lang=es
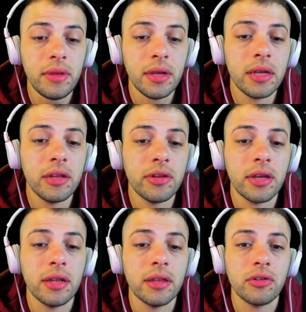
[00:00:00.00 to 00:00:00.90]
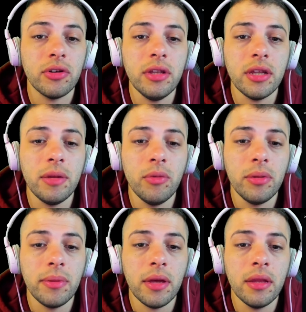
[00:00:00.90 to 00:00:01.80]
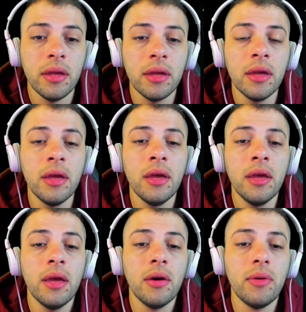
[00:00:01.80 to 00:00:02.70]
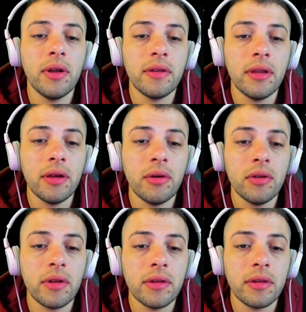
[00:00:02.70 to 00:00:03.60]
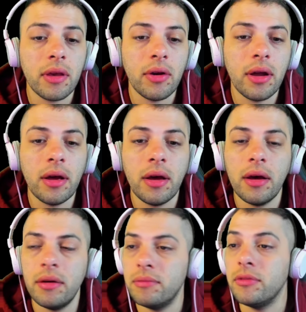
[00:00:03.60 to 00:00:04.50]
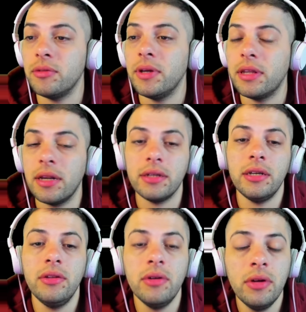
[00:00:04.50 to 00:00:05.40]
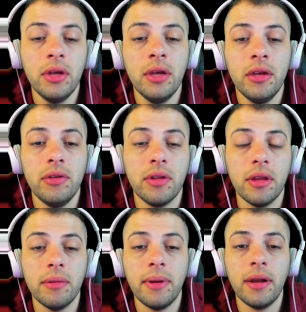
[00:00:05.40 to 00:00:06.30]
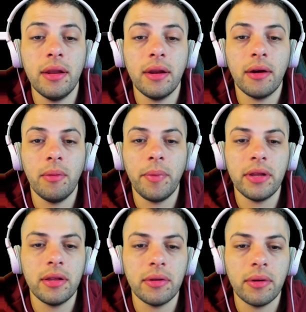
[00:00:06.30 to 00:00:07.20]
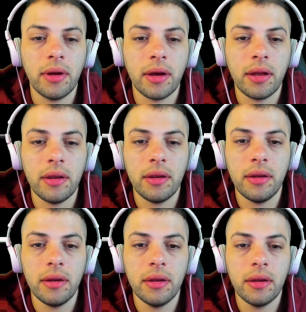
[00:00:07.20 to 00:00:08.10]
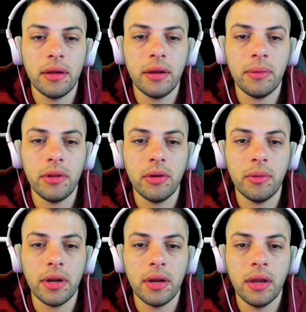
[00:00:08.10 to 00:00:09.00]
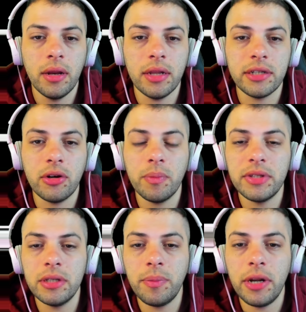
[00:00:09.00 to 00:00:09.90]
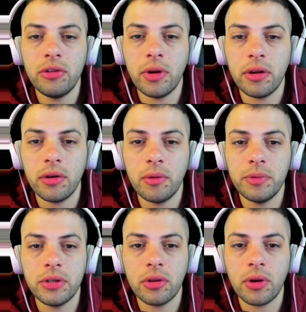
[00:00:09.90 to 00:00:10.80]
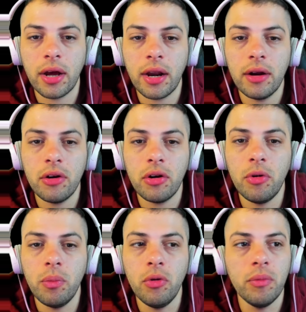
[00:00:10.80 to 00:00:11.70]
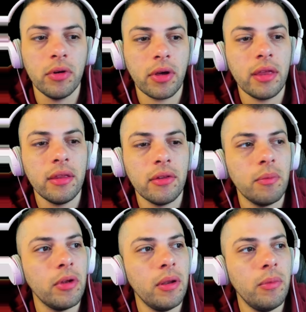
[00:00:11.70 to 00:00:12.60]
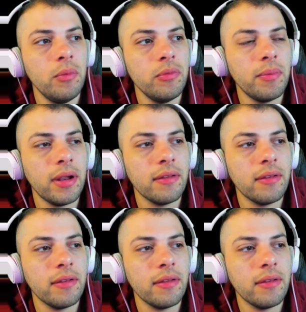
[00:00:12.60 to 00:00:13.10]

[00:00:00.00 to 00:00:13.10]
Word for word: es lo siguiente, yo no entendí muy bien una serie de cosas que ahora les voy a estar leyendo y ustedes van a ir acompañando acá en el, en el video. Miren, las recompensas del Play to Airdrop se otorgarán como boom, ¿ok? el boom van a